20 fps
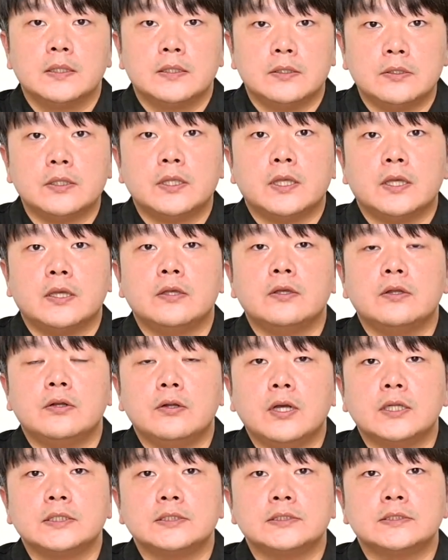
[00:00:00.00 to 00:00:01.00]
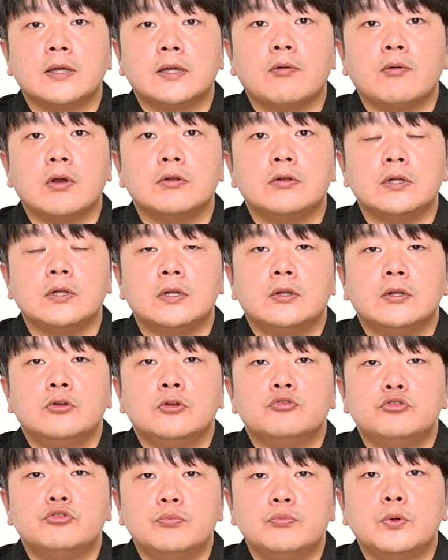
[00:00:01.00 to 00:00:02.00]
이렇게 여러 가지 상황을
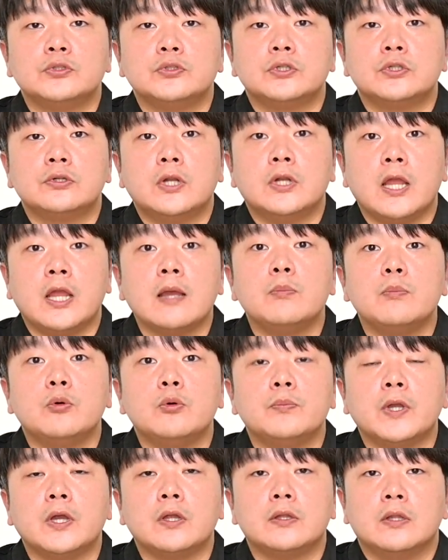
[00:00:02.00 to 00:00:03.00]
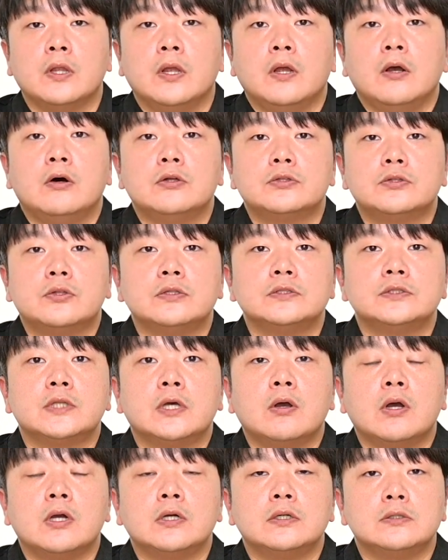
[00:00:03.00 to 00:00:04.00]
후보정을 해보면 어떤
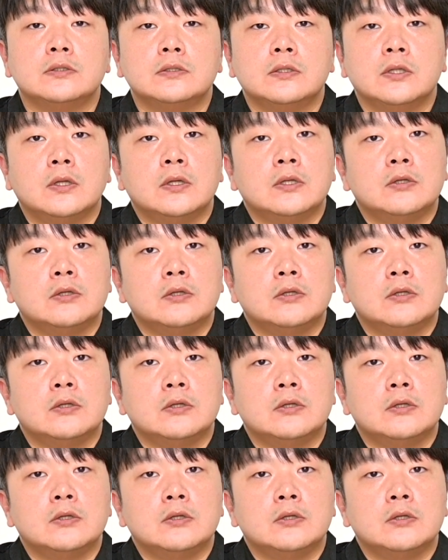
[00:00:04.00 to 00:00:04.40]
상황은